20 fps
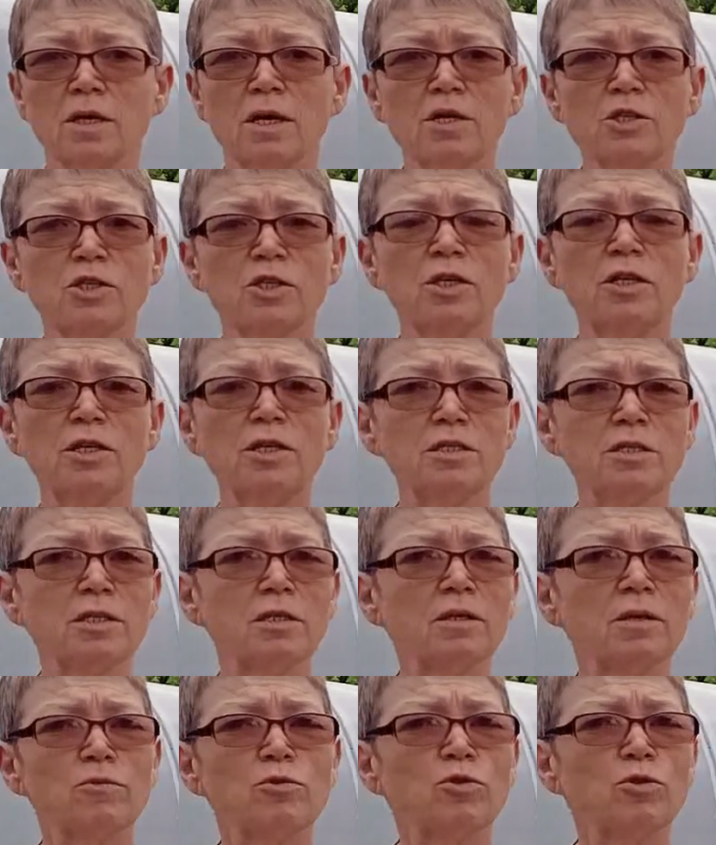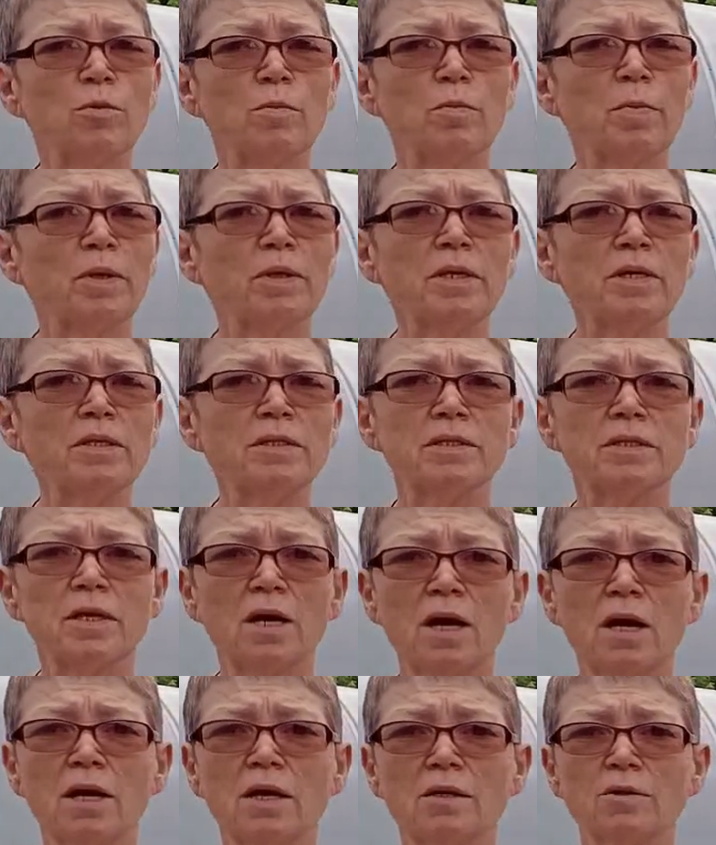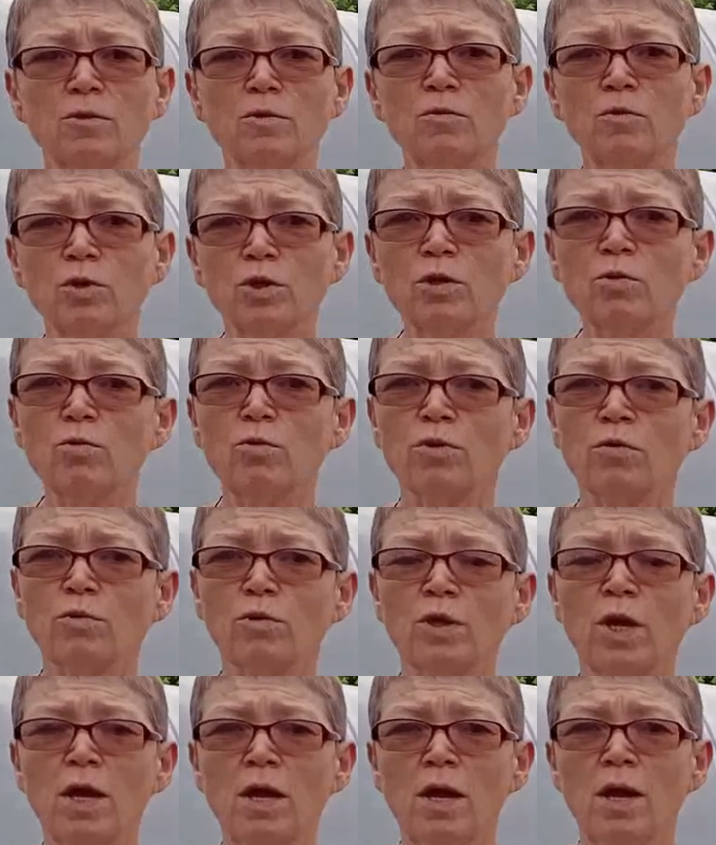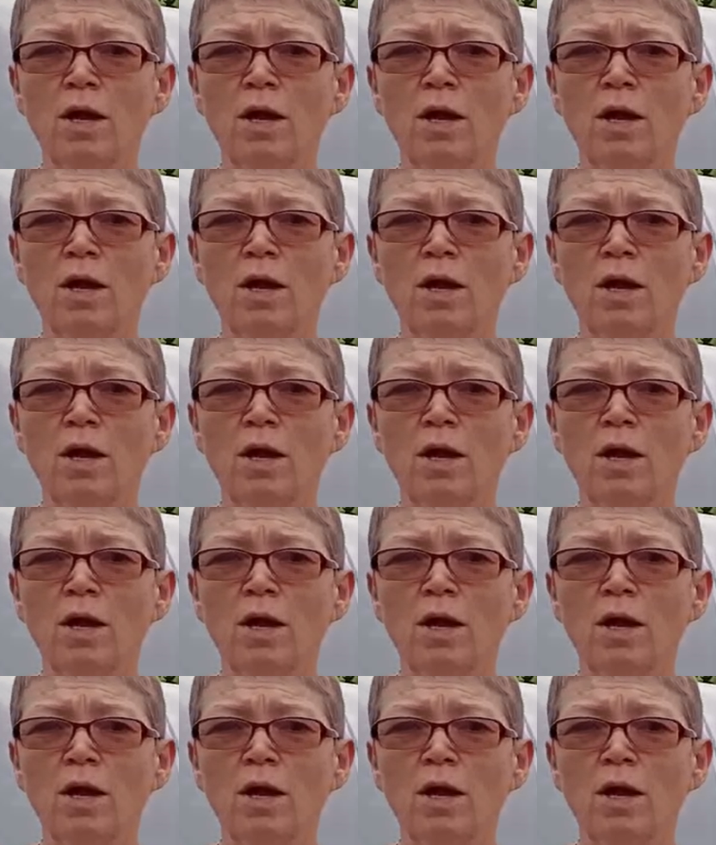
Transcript: Каждый листик там что-то подрезает. Ну, вот такое вот.